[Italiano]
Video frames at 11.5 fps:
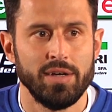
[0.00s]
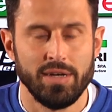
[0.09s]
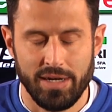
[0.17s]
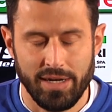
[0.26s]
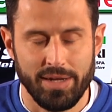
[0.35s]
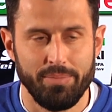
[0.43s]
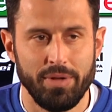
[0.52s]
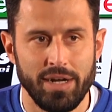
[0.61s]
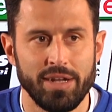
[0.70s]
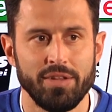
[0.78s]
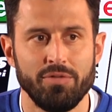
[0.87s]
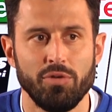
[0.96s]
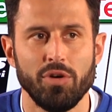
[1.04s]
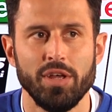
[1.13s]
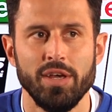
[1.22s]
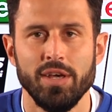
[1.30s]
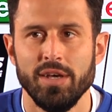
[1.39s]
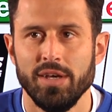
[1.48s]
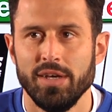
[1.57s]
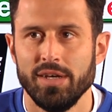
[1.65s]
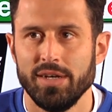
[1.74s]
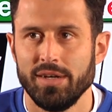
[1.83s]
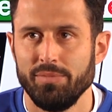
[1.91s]
anche Berardi fuori,
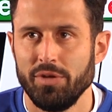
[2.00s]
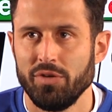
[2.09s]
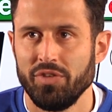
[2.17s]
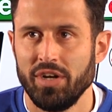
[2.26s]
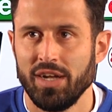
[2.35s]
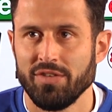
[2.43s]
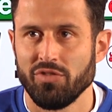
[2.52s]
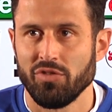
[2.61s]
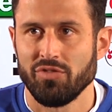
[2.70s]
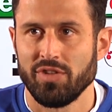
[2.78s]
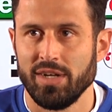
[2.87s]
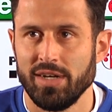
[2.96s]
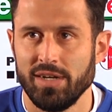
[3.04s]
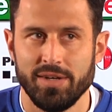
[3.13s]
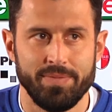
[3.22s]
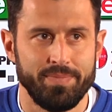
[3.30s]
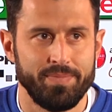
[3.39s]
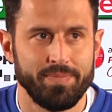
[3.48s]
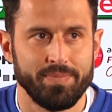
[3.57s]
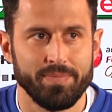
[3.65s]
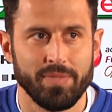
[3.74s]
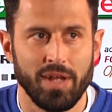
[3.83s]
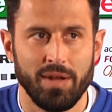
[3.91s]
almeno fino alla sosta,
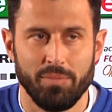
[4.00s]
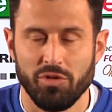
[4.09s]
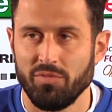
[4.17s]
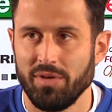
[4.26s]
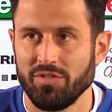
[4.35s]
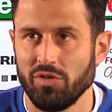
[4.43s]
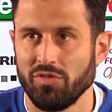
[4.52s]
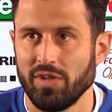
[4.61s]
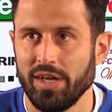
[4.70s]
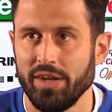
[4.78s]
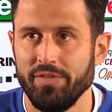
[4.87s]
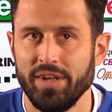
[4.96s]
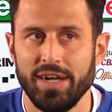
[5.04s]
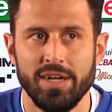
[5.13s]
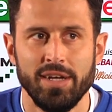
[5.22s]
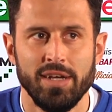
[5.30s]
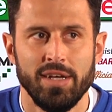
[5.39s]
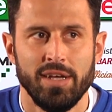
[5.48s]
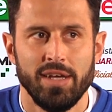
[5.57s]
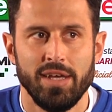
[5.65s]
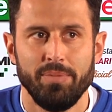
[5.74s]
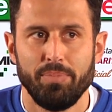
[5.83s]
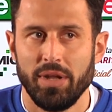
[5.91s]
mm, alla prossima sosta che arriverà
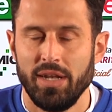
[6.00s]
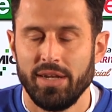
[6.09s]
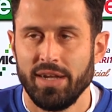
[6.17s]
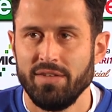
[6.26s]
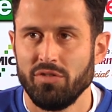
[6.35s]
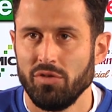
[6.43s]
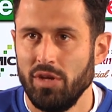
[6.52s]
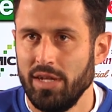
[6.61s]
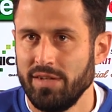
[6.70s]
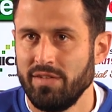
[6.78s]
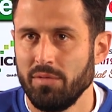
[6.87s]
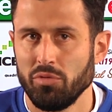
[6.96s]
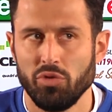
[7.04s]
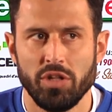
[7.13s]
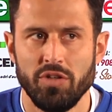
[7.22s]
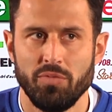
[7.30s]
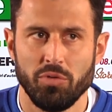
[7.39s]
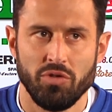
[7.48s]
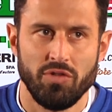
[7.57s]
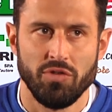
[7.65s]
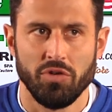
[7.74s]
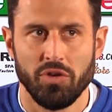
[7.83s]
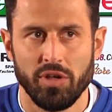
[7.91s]
e per il resto gli altri siamo tutti a
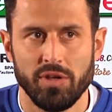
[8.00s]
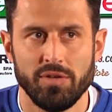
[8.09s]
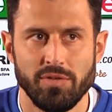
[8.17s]
disposizione,